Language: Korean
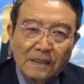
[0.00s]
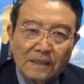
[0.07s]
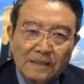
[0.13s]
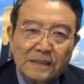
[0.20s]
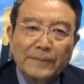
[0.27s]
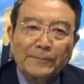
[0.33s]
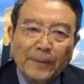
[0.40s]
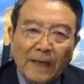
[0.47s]

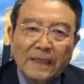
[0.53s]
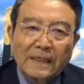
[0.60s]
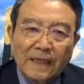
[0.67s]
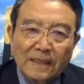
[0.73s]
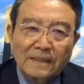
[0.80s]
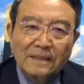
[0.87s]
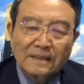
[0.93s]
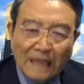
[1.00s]

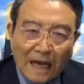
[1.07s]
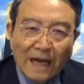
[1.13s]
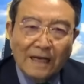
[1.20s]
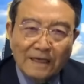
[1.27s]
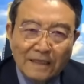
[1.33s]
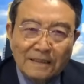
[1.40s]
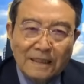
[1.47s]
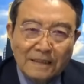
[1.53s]
18개를 다
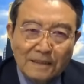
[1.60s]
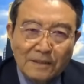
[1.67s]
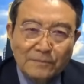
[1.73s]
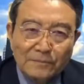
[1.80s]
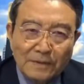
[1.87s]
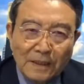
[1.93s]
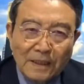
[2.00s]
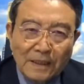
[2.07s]
갖겠다는
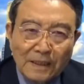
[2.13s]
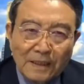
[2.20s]
겁니다.